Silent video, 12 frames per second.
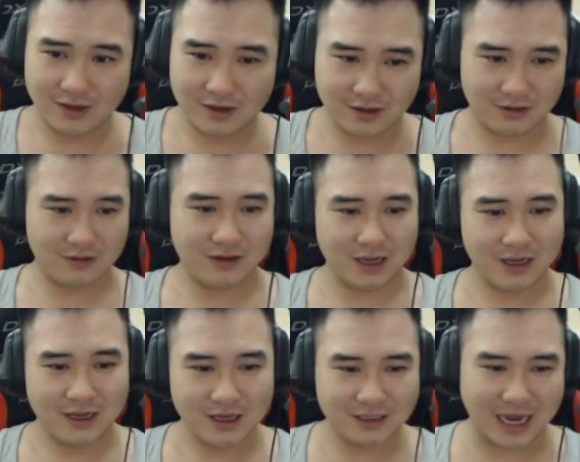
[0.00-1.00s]
Ok,
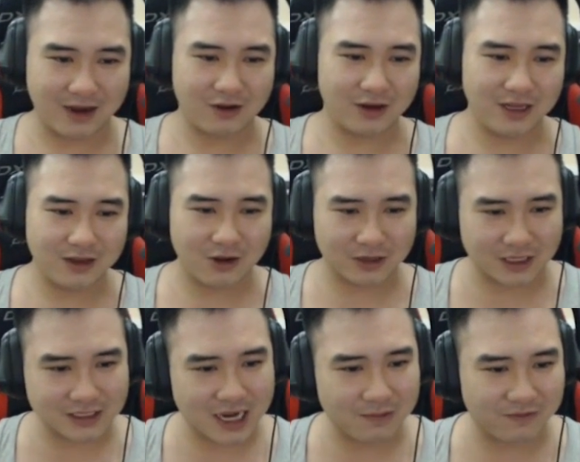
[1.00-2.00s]
chẳng có lý do tại
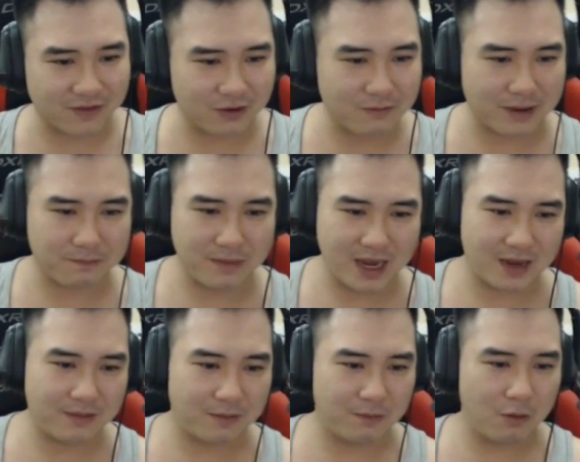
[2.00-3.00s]
sao mình phải có mặt mẹ
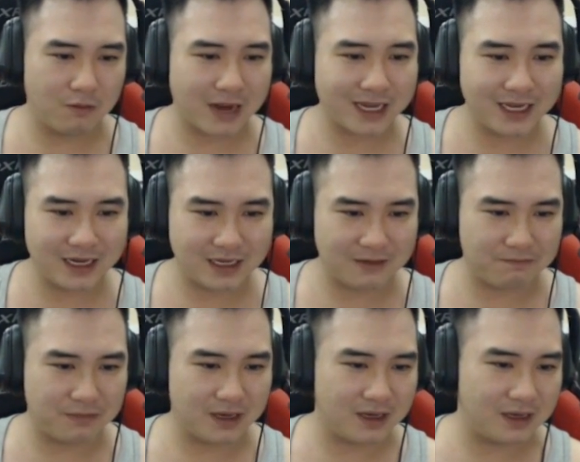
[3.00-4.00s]
mọc lông lắc hết đấy. Mà